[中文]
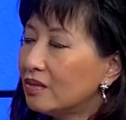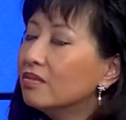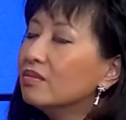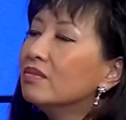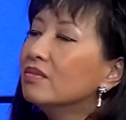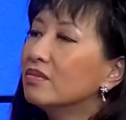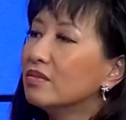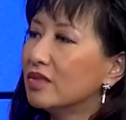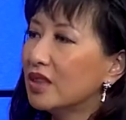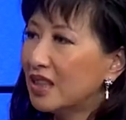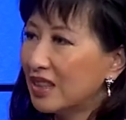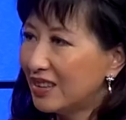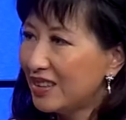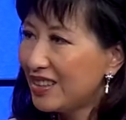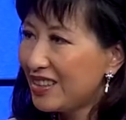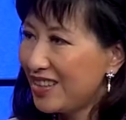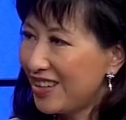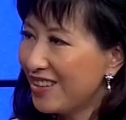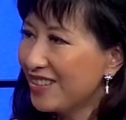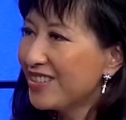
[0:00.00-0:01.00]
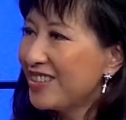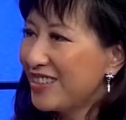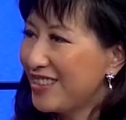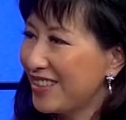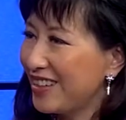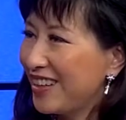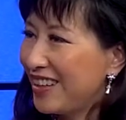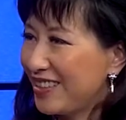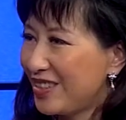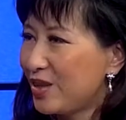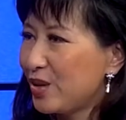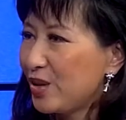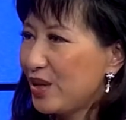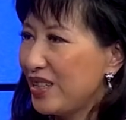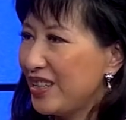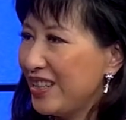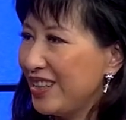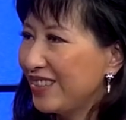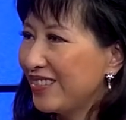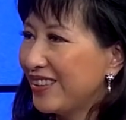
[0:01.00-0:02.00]
嗯，那讲起了，就是
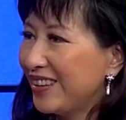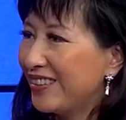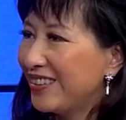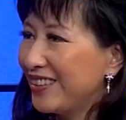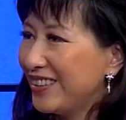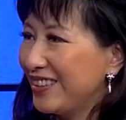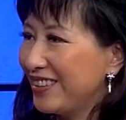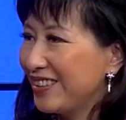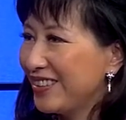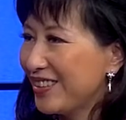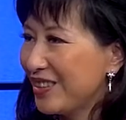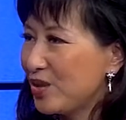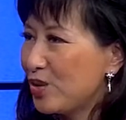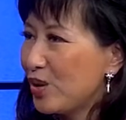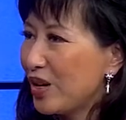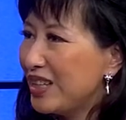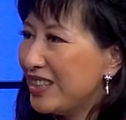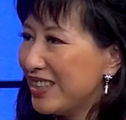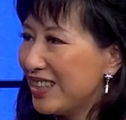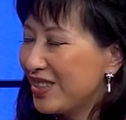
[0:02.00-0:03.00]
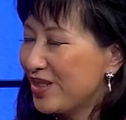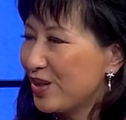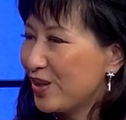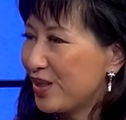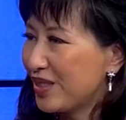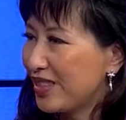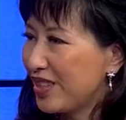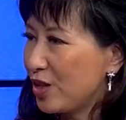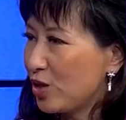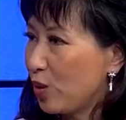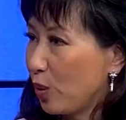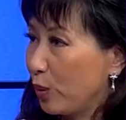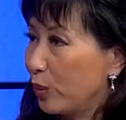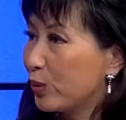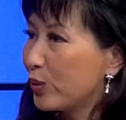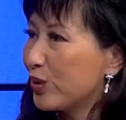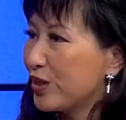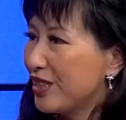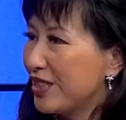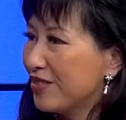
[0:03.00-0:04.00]
您当然您的专业就是那手
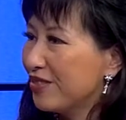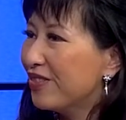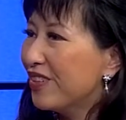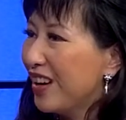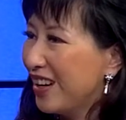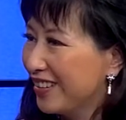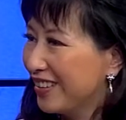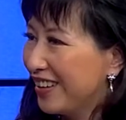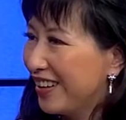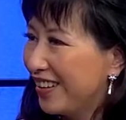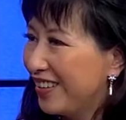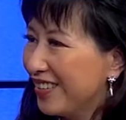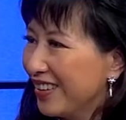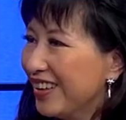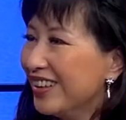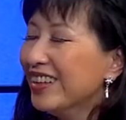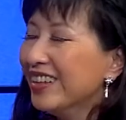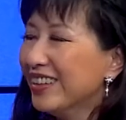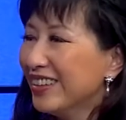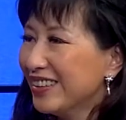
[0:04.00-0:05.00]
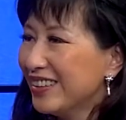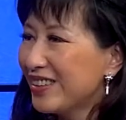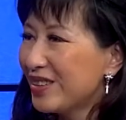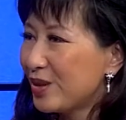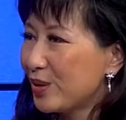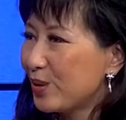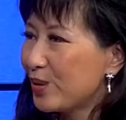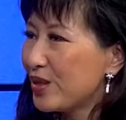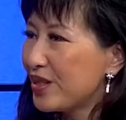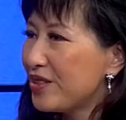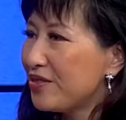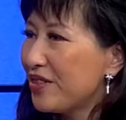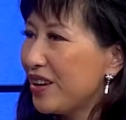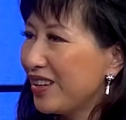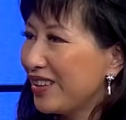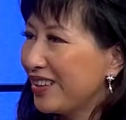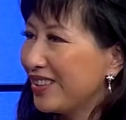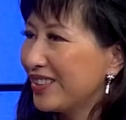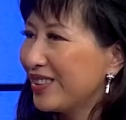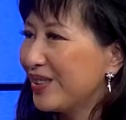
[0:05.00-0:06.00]
术性放疗了。那手术性放
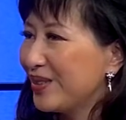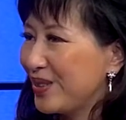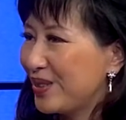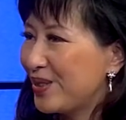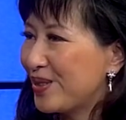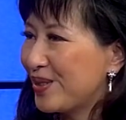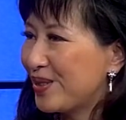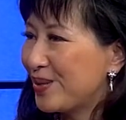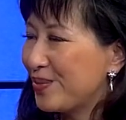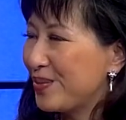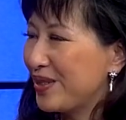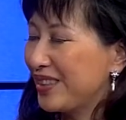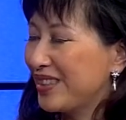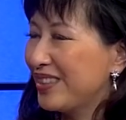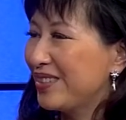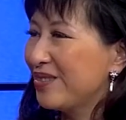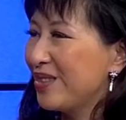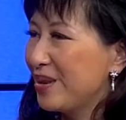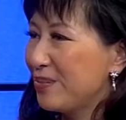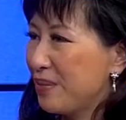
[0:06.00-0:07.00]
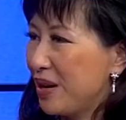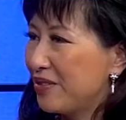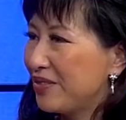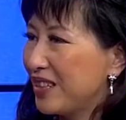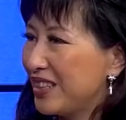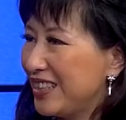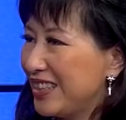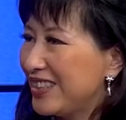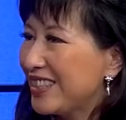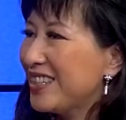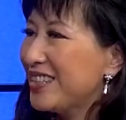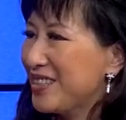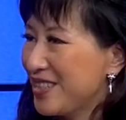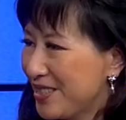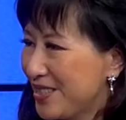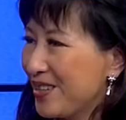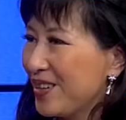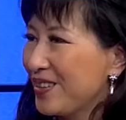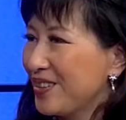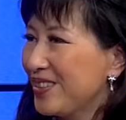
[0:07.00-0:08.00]
疗到底是什么呢？我麻烦您再介
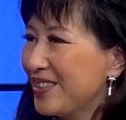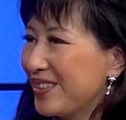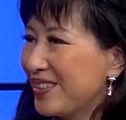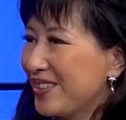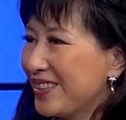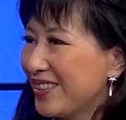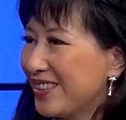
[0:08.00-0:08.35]
绍一次。